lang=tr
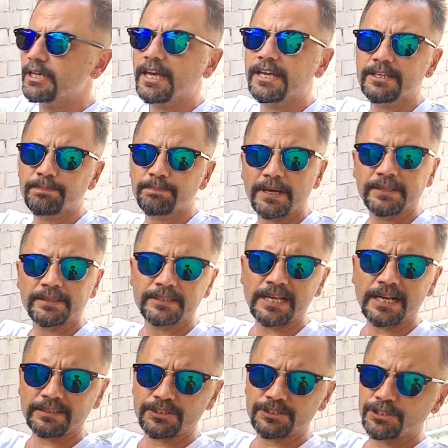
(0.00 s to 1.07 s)
ekipman
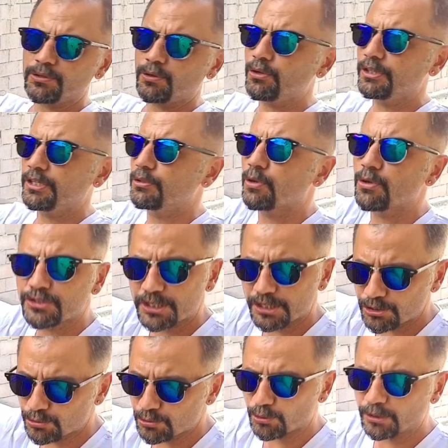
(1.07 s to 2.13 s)
yaklaşık
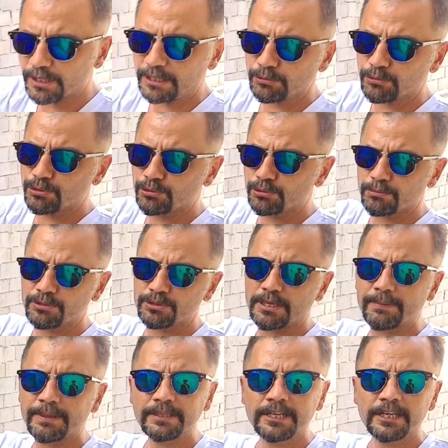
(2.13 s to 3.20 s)
17-18 kilo olarak düşündüğümüz
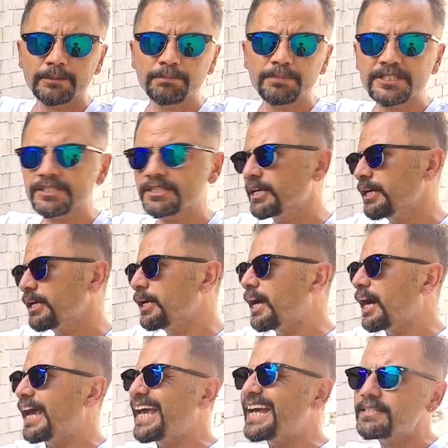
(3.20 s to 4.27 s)
zaman biz
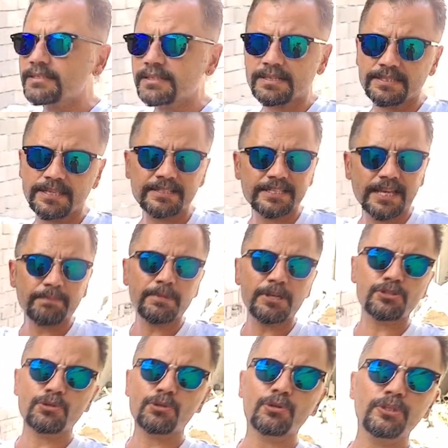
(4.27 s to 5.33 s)
ekstra 85
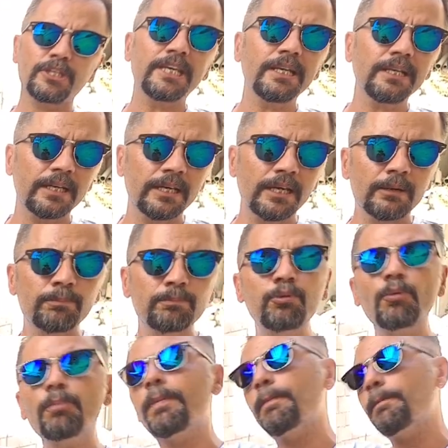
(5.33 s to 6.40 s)
kilo değil bu
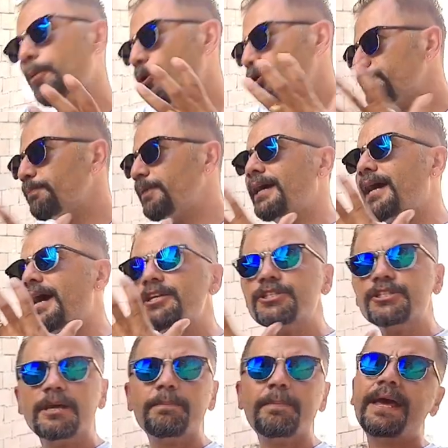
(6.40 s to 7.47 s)
port
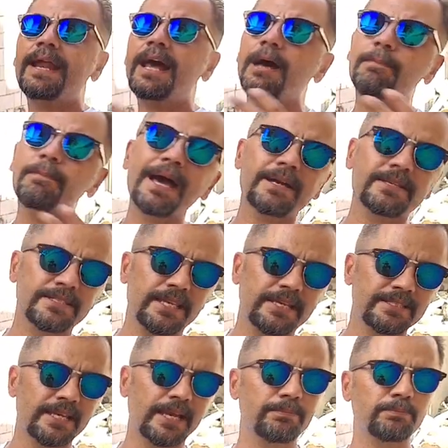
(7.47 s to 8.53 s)
bagajla beraber
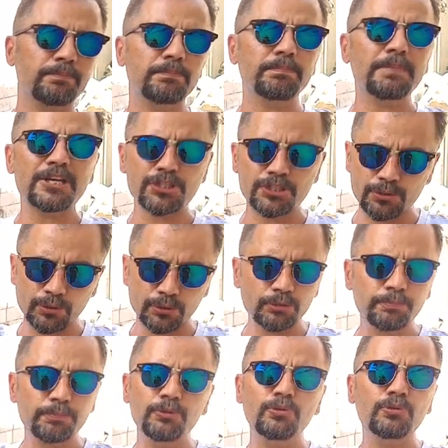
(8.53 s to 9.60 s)
85 kiloluk
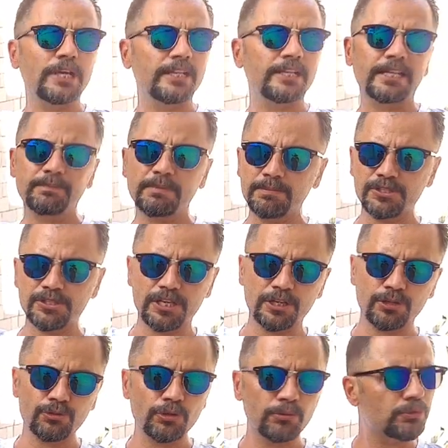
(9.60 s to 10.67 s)
bir yük elde etmemiz
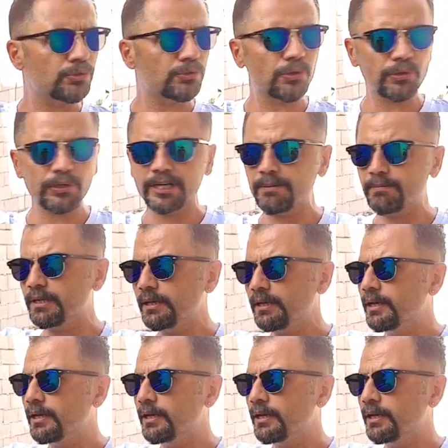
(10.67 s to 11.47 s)
gerekiyor. Bu çok önemli.